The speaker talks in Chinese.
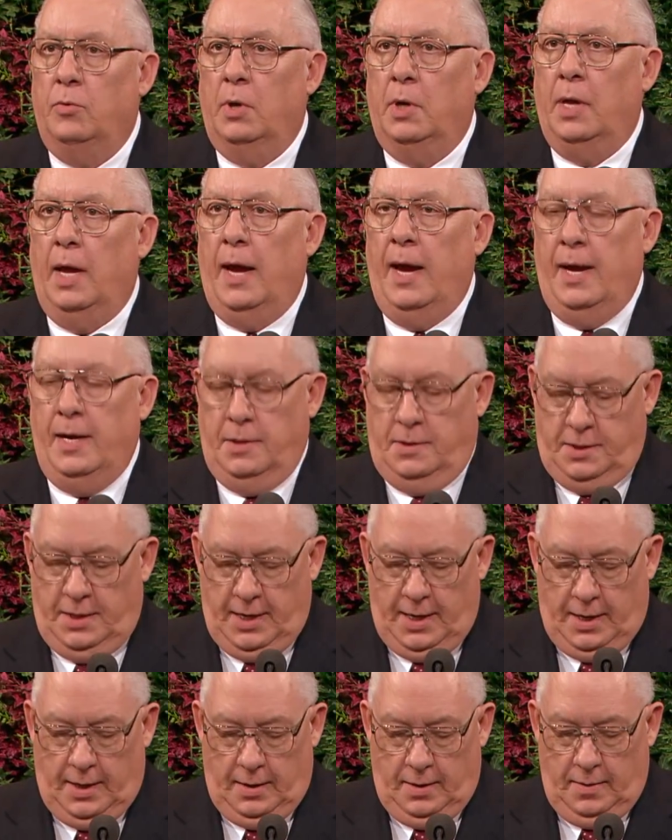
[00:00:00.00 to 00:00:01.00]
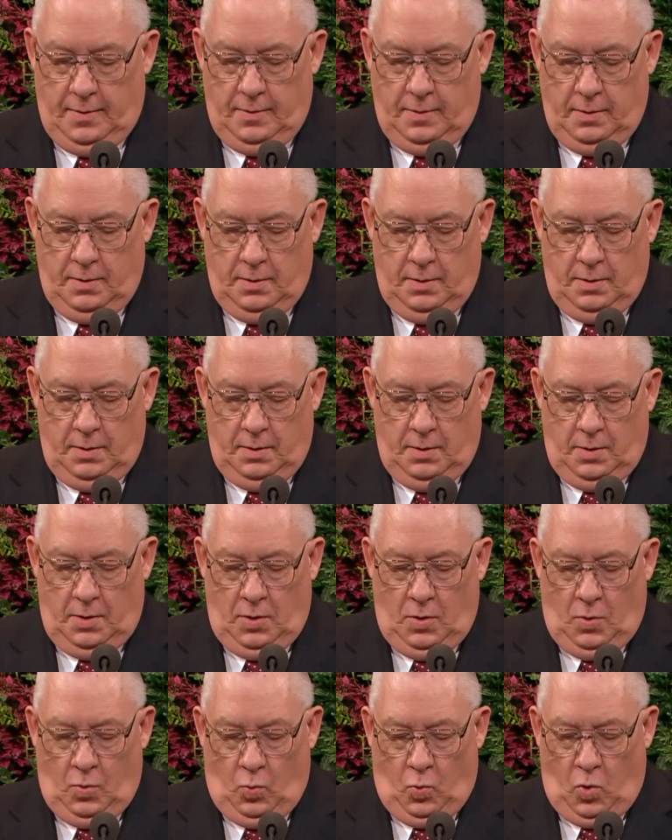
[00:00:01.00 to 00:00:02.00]
六百一十八；
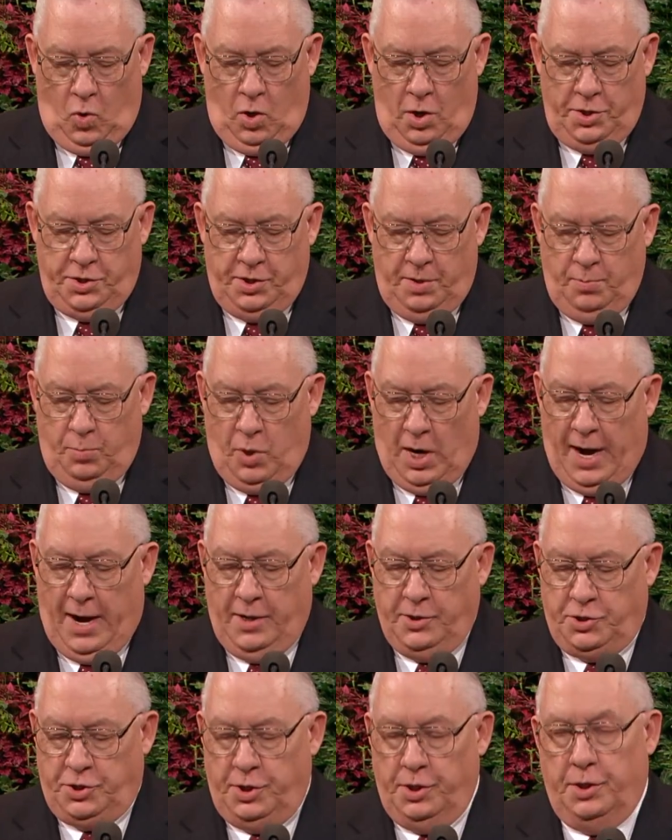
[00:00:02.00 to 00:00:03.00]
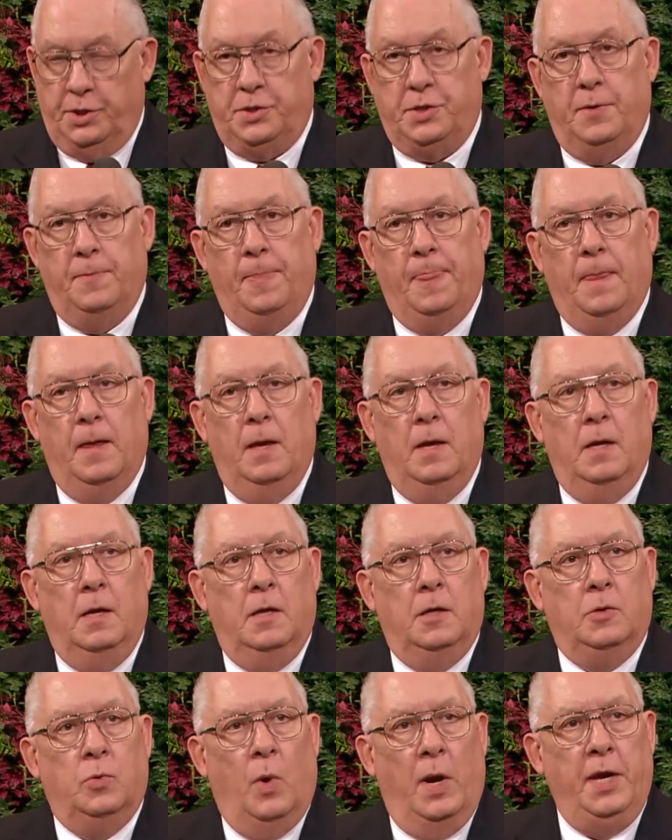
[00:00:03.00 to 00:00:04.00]
支会和分会
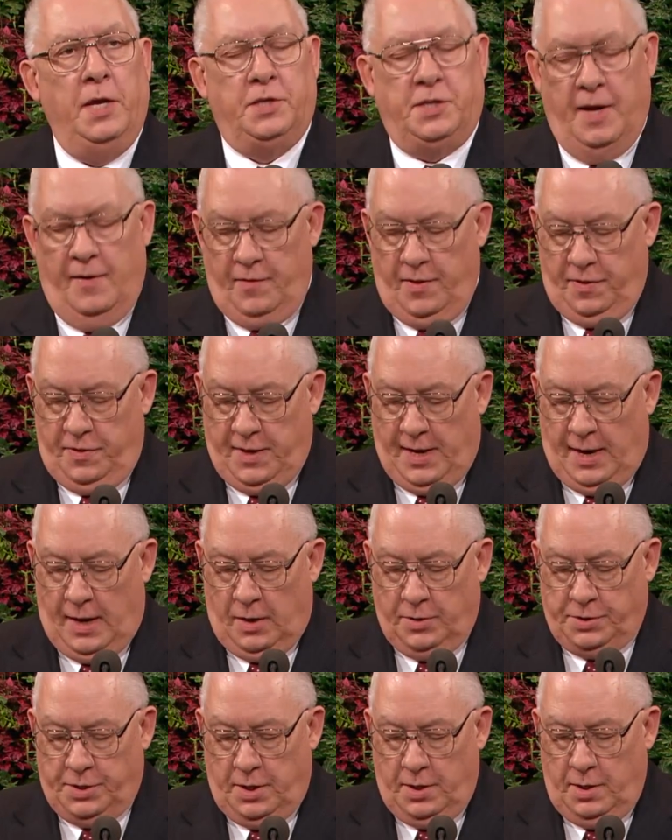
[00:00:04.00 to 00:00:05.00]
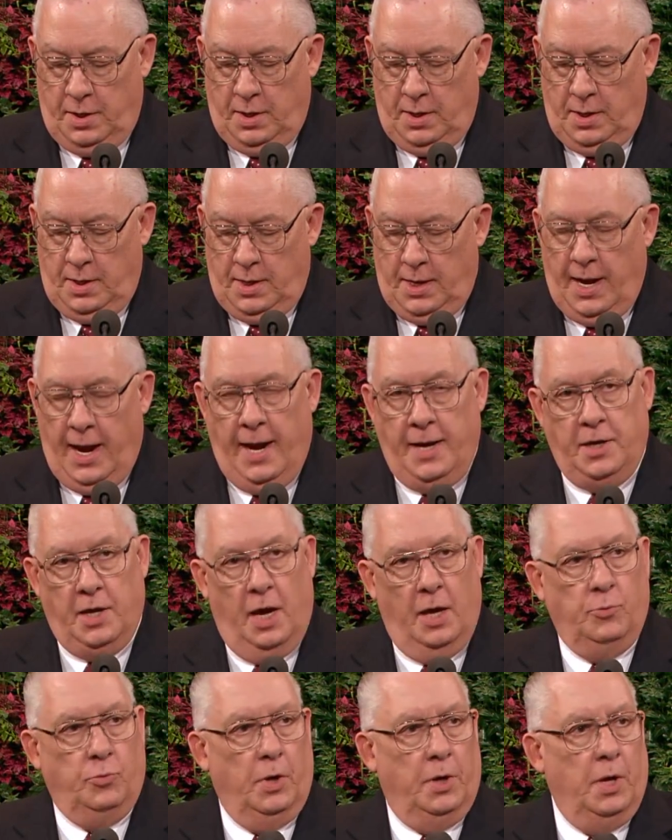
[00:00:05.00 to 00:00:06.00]
两万七
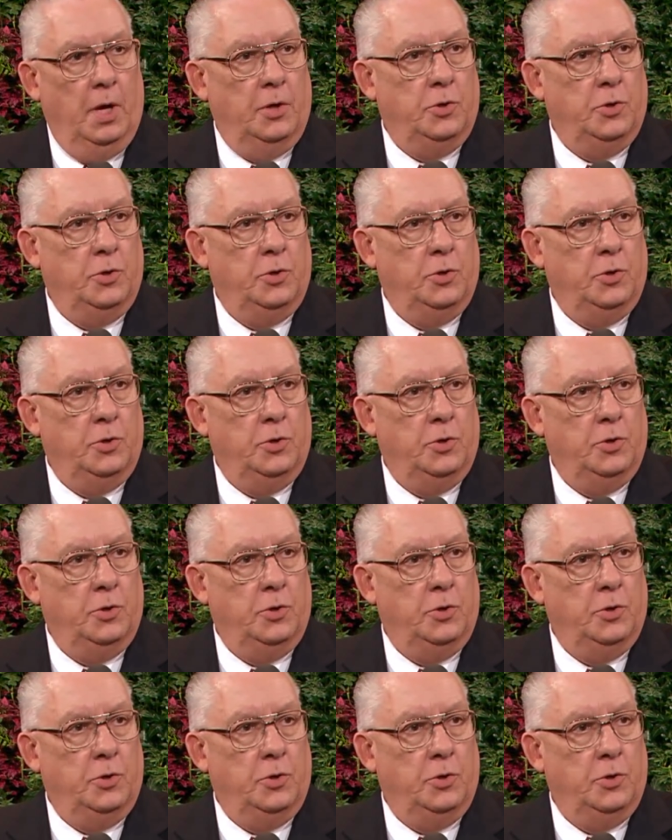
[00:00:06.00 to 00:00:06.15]
千。